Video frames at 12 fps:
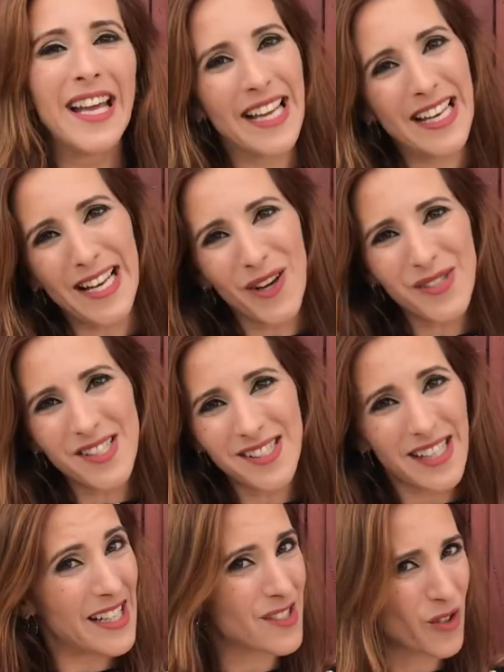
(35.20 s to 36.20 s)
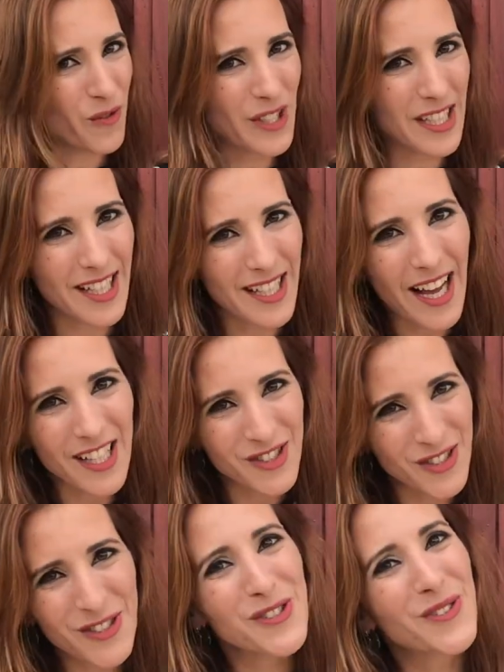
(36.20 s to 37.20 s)
E não se esqueçam, fiquem
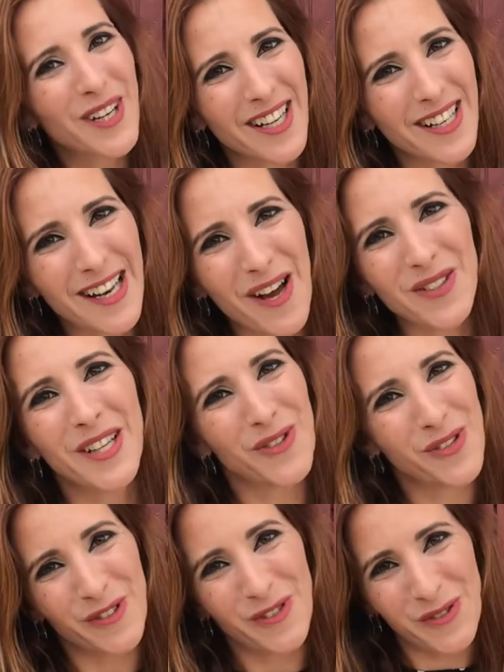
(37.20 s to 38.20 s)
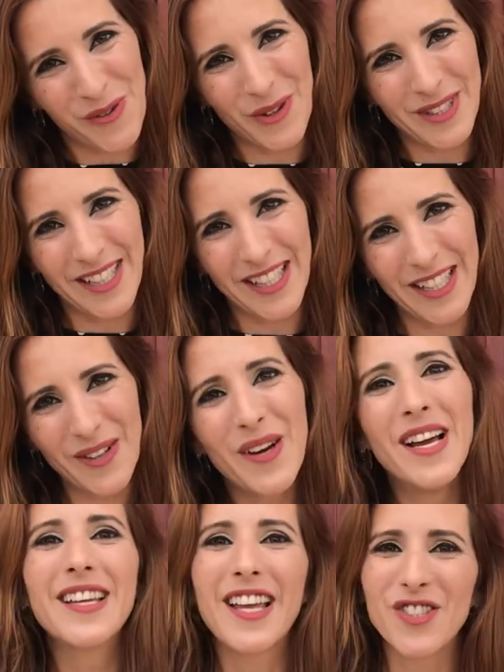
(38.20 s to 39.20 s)
ligadinhos no canal da Noiva do Cordeiro,
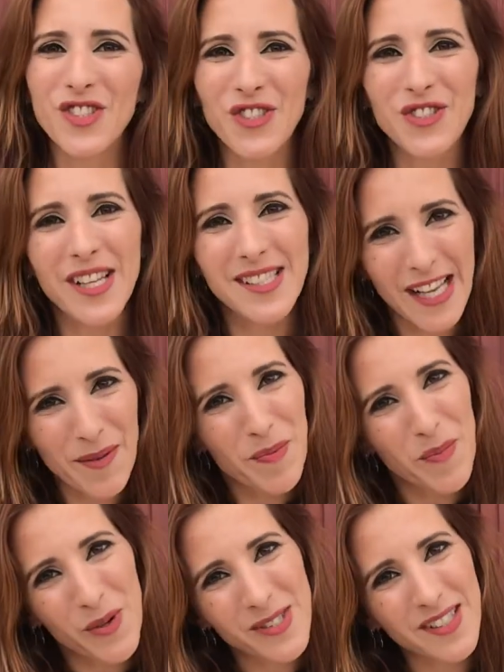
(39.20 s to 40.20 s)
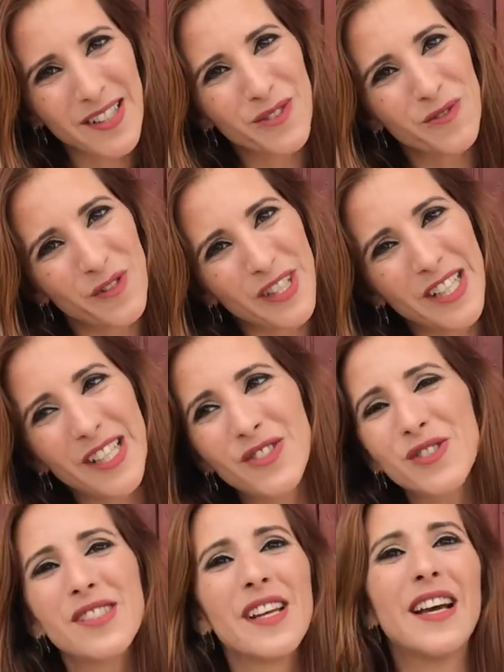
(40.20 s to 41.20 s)
que a gente está sempre postando
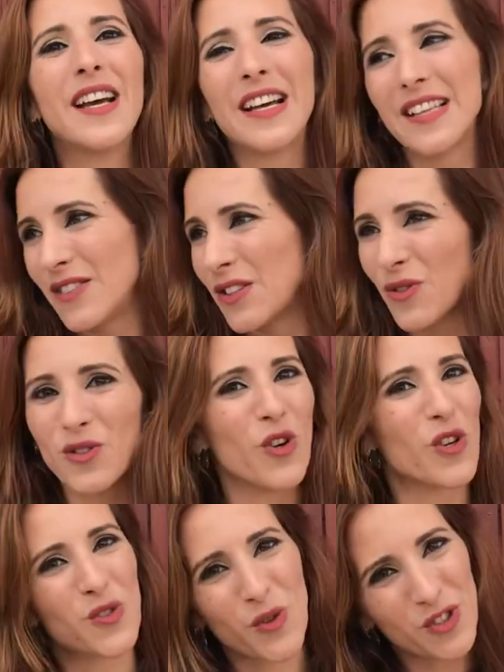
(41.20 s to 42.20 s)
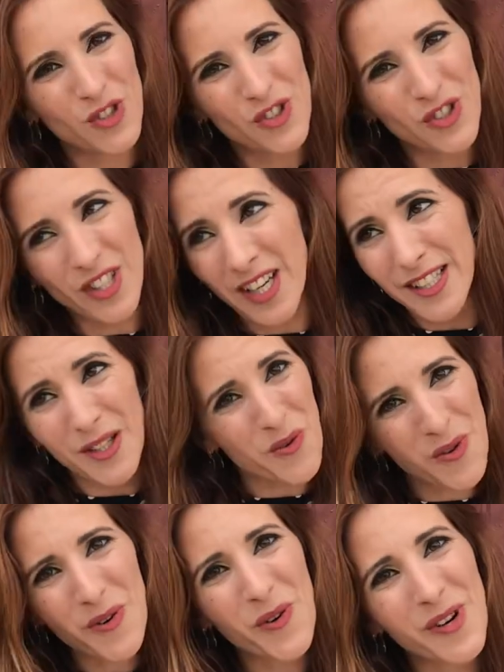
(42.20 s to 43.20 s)
vídeos do nosso cotidiano e
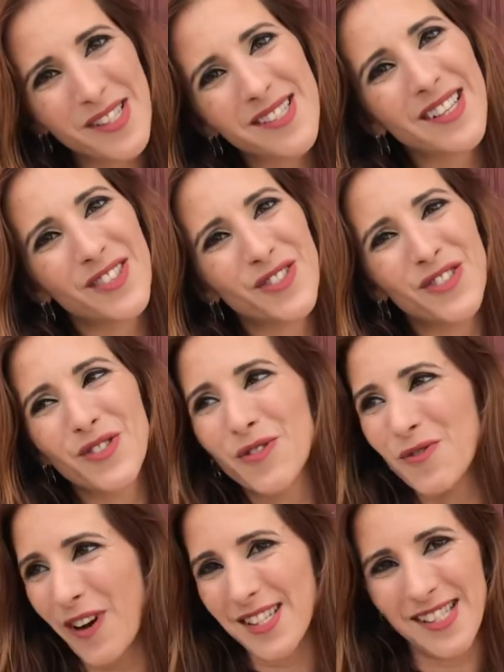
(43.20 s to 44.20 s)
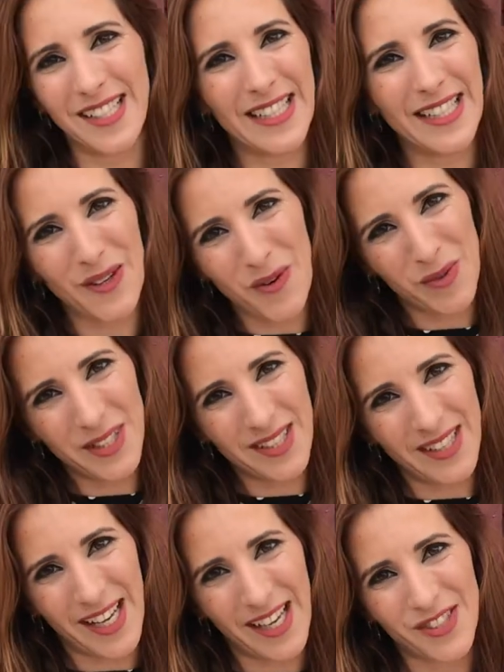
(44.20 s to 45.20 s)
algumas coisas que a gente faz aqui na
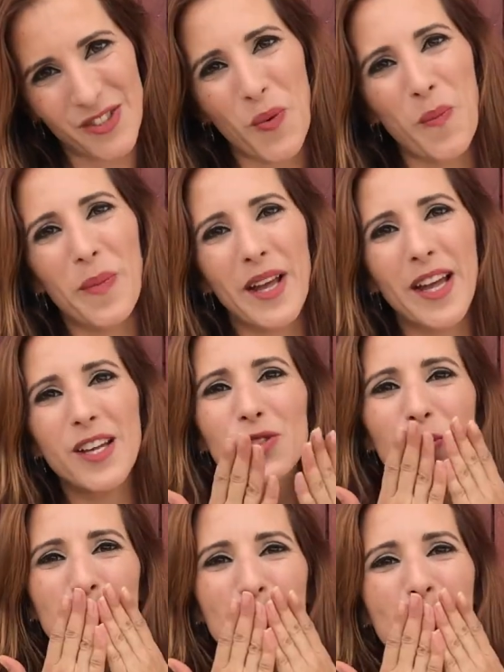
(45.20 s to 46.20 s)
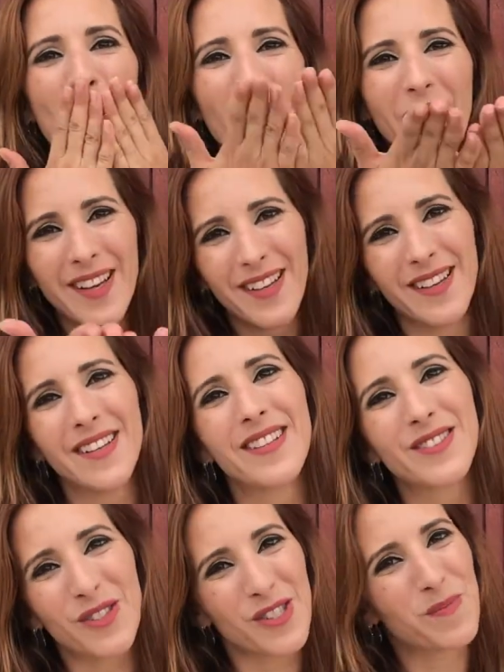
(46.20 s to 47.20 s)
comunidade. Um beijo,
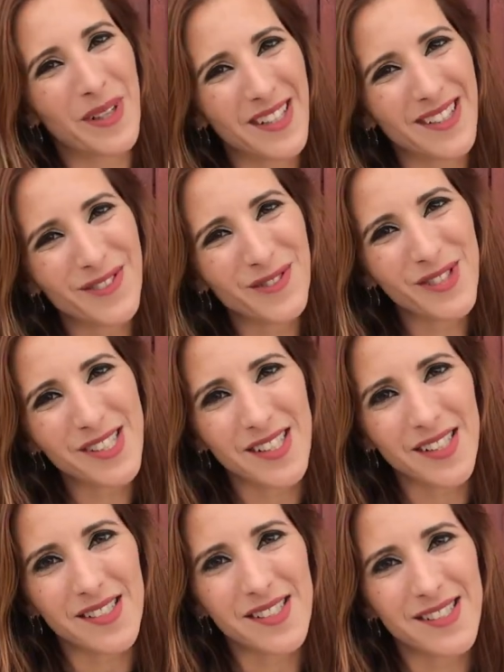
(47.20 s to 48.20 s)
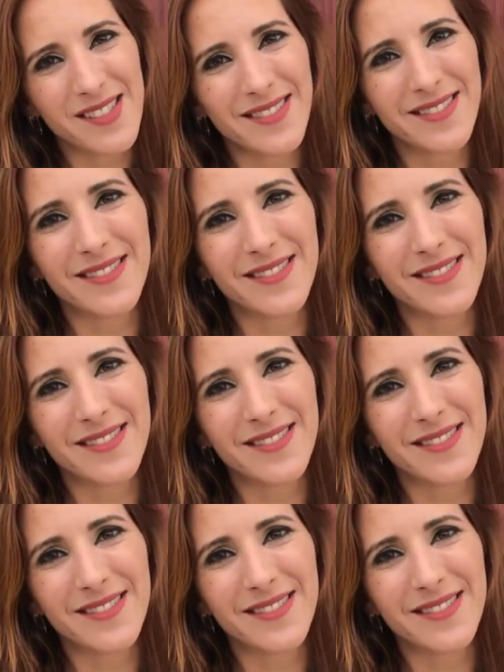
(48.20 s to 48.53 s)
estou esperando vocês.